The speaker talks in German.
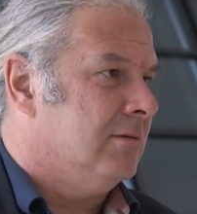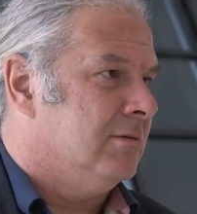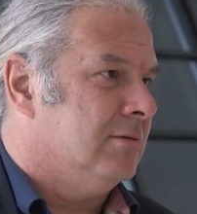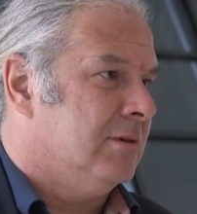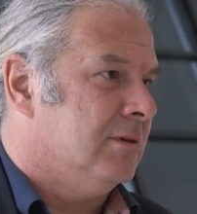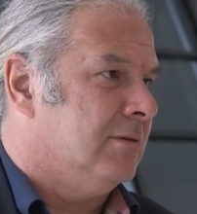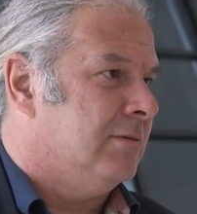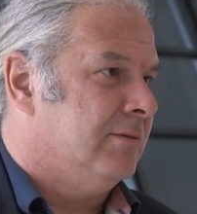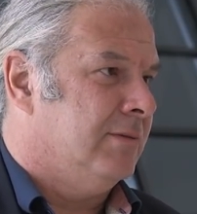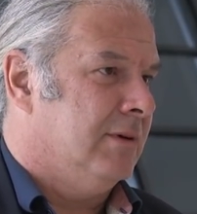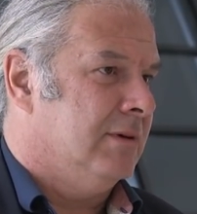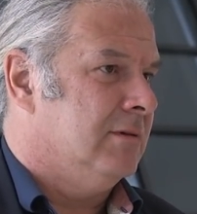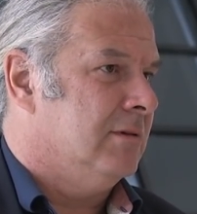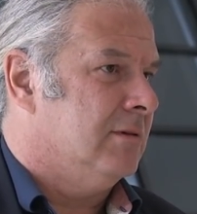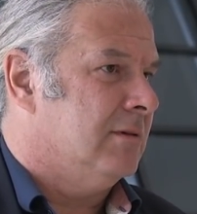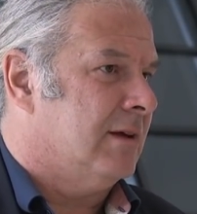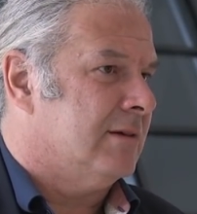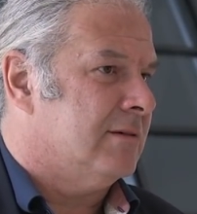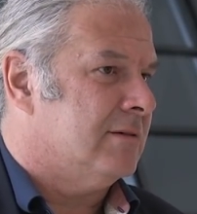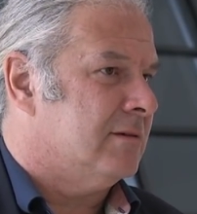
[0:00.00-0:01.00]
Und mhm. ich
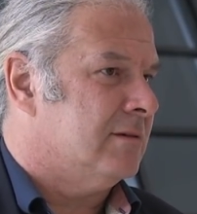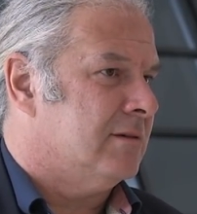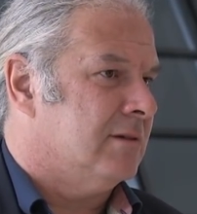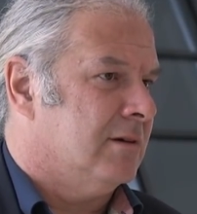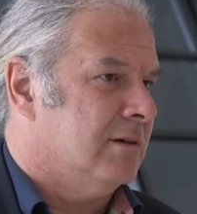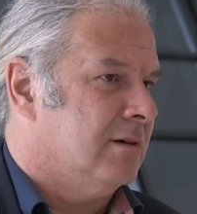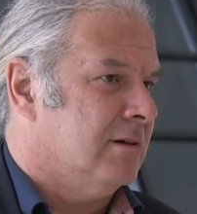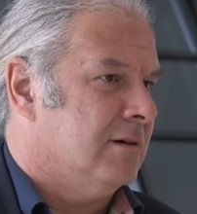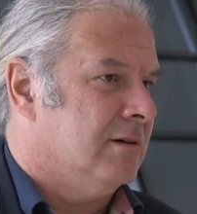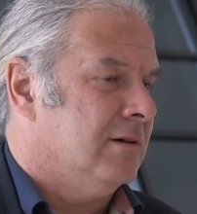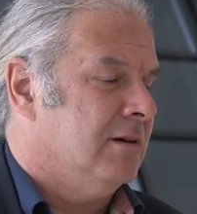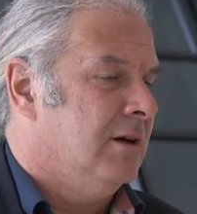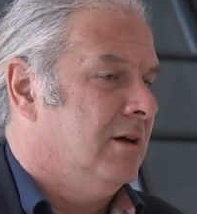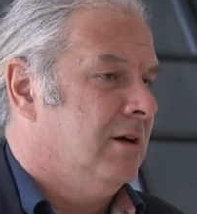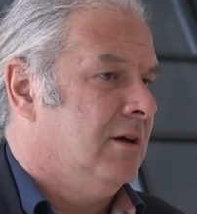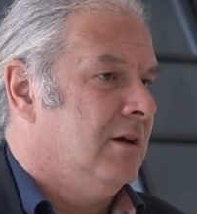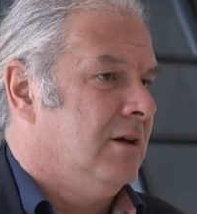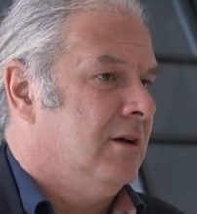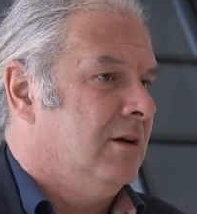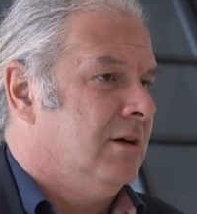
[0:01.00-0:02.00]
finde, dass, äh,
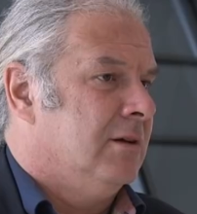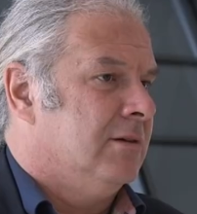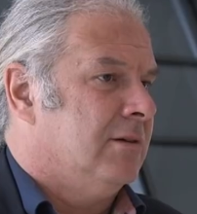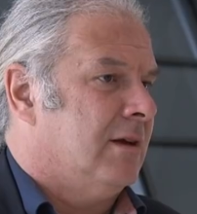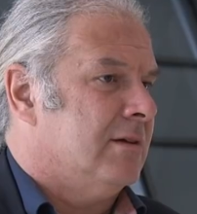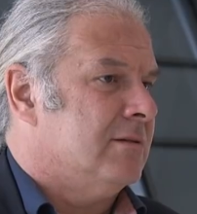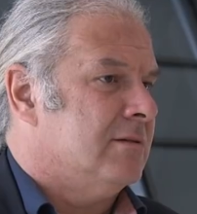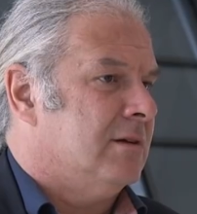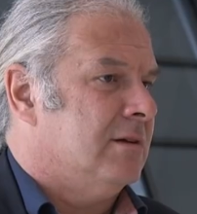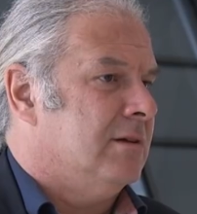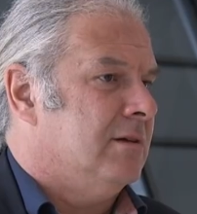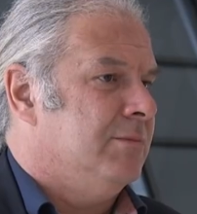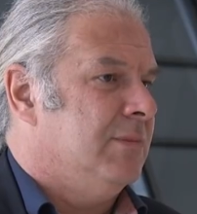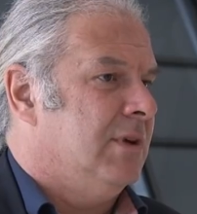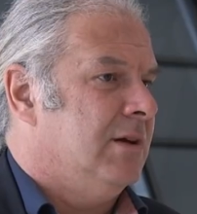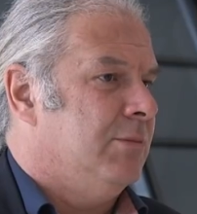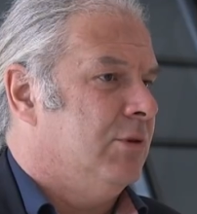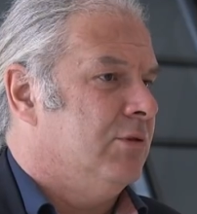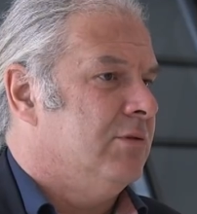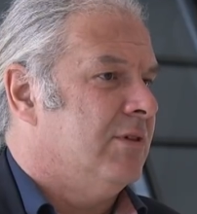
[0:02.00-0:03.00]
dass eben
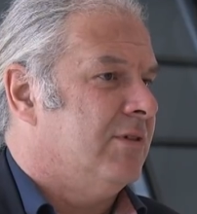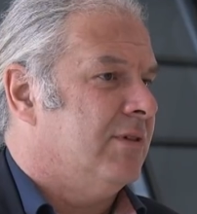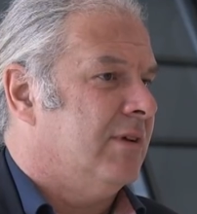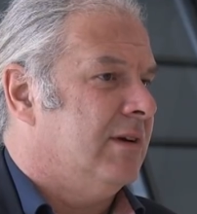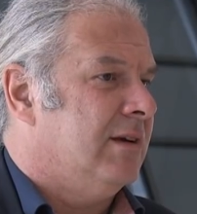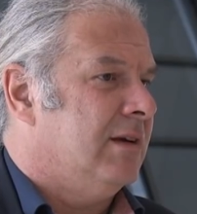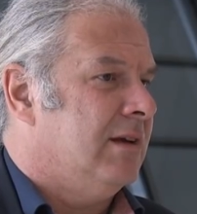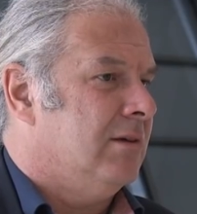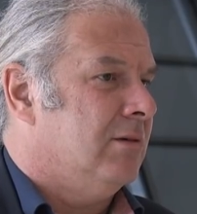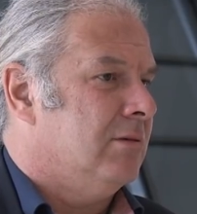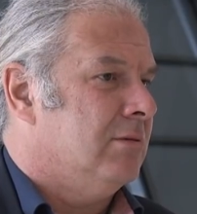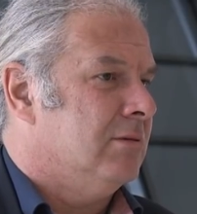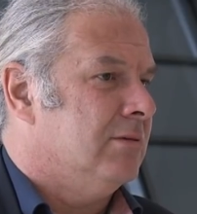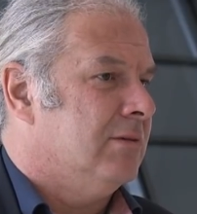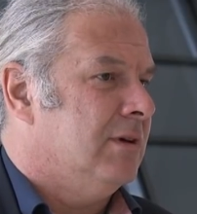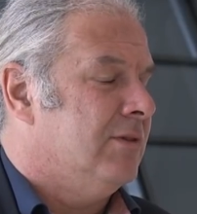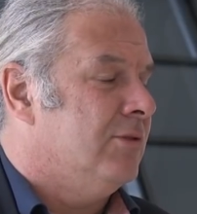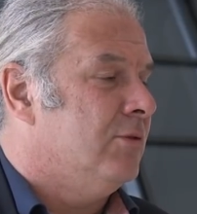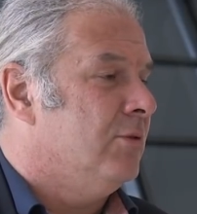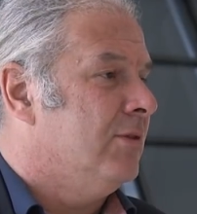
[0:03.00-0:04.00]
die
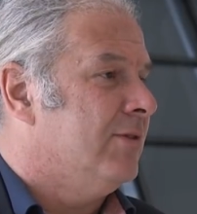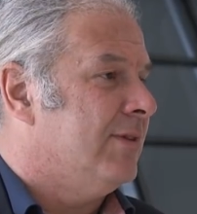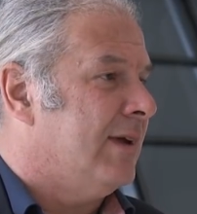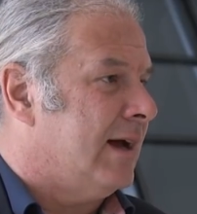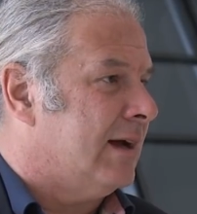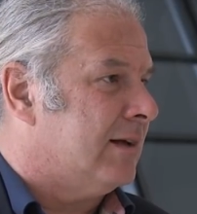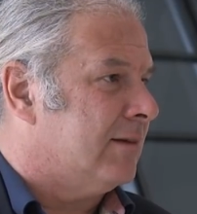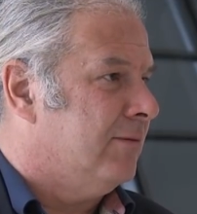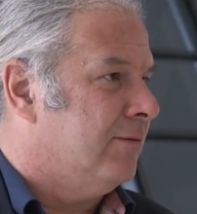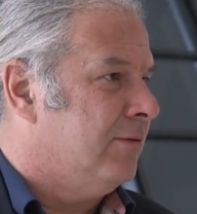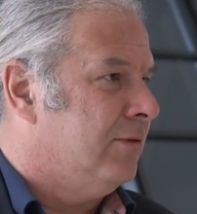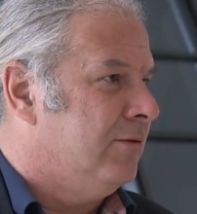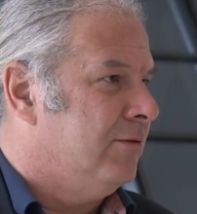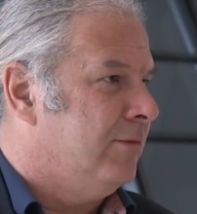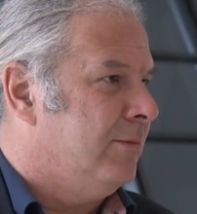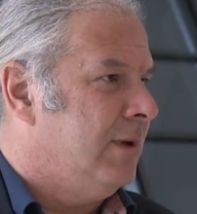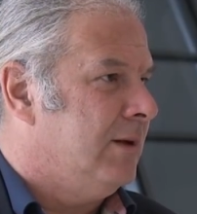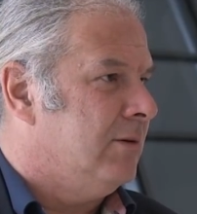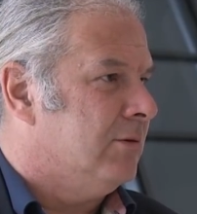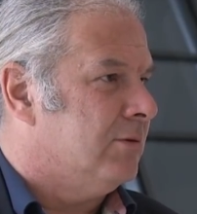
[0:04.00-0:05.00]
Bundesregierung die zugesagten
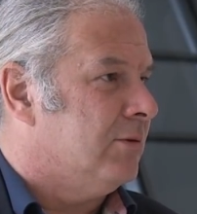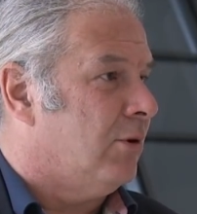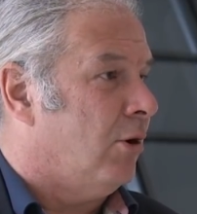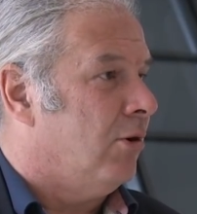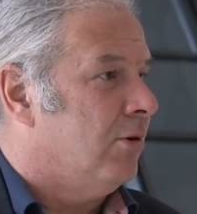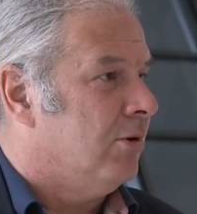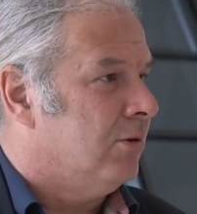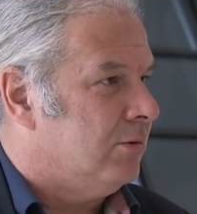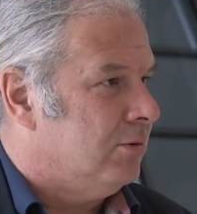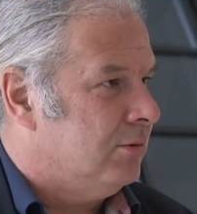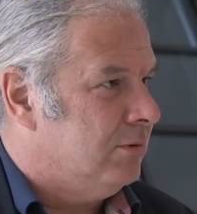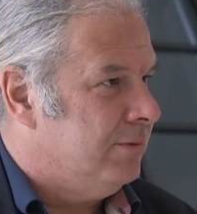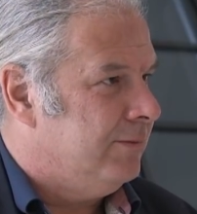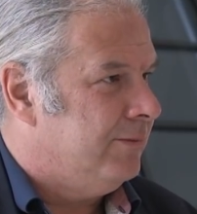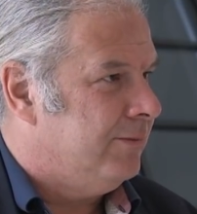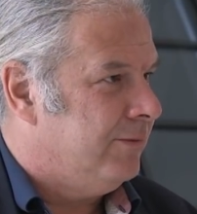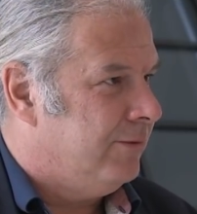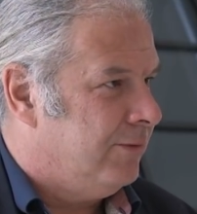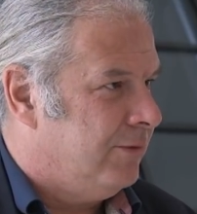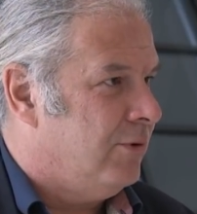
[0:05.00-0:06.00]
5 Millionen Euro
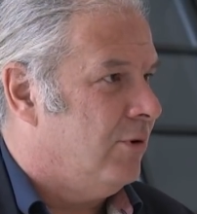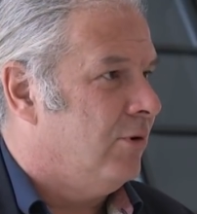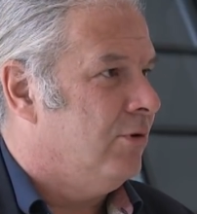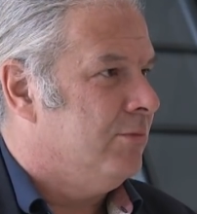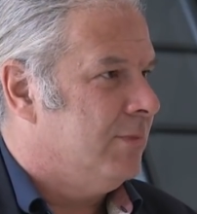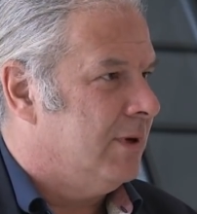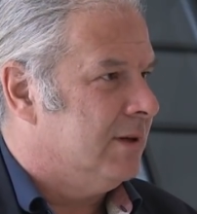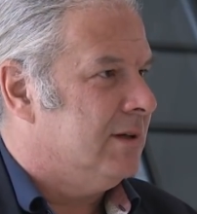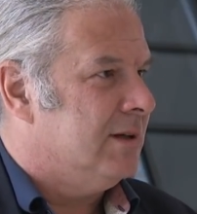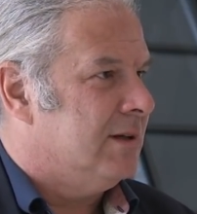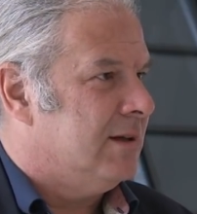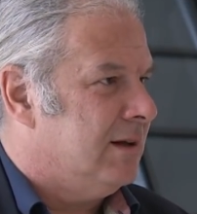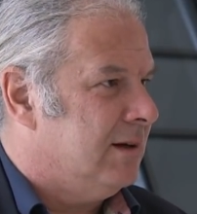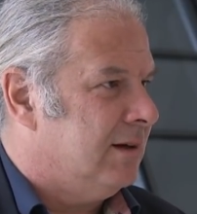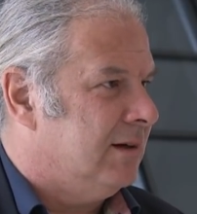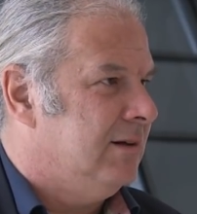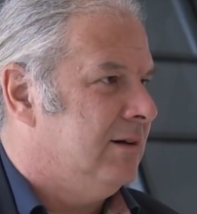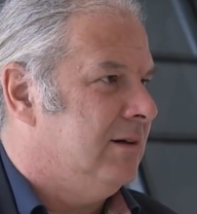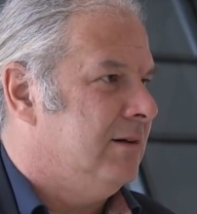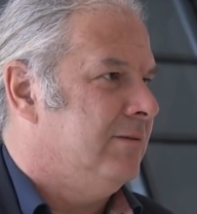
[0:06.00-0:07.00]
für
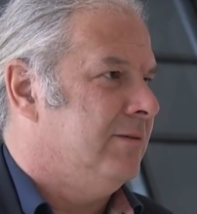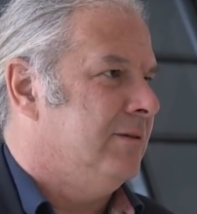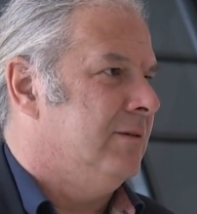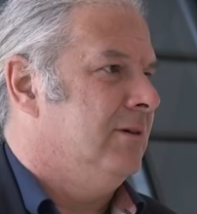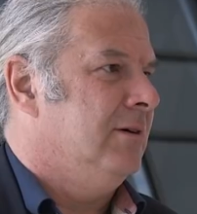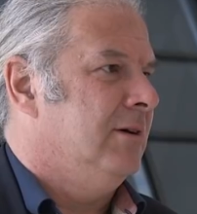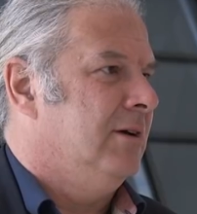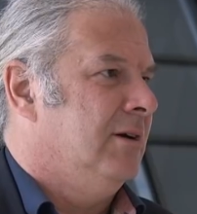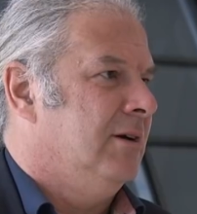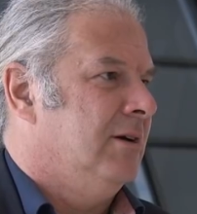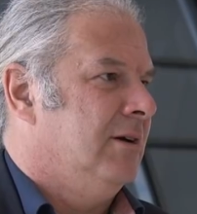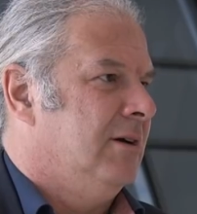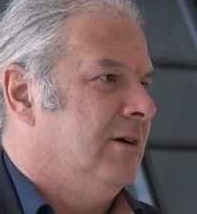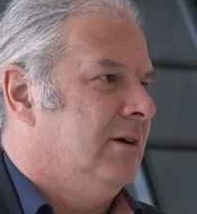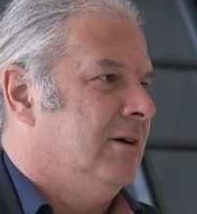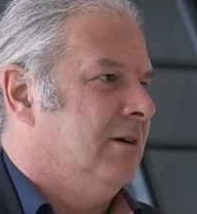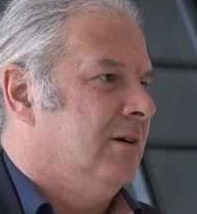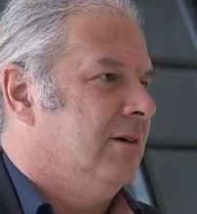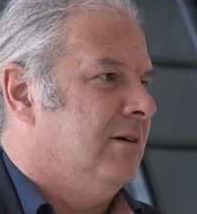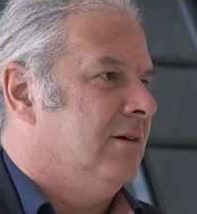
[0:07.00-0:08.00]
humanitäre Hilfe ja.